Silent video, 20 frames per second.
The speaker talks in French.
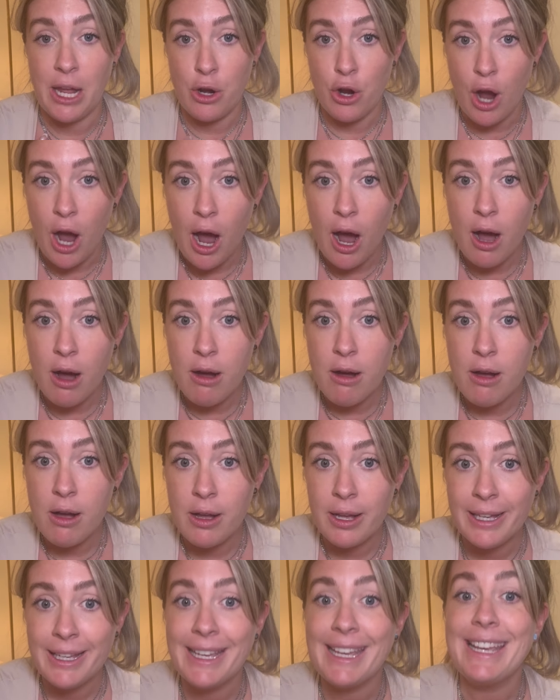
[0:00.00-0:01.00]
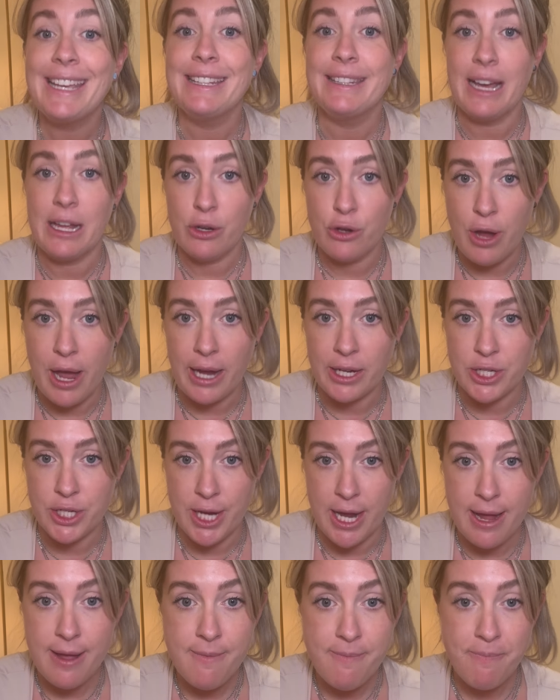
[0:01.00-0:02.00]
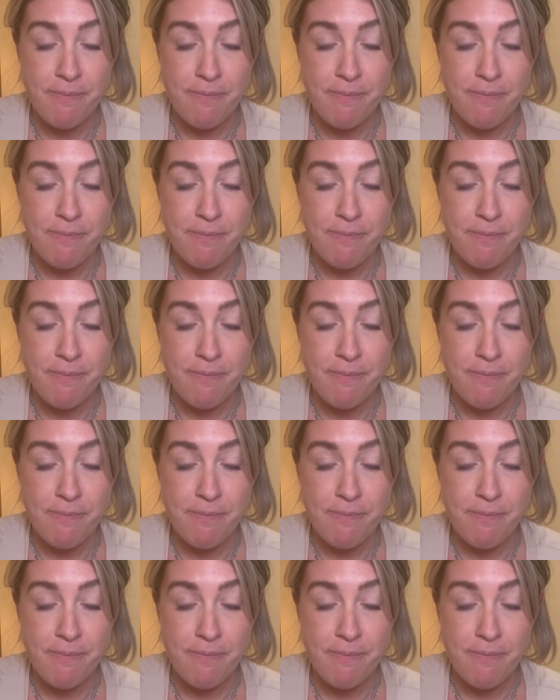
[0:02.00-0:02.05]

le or et dans le argent.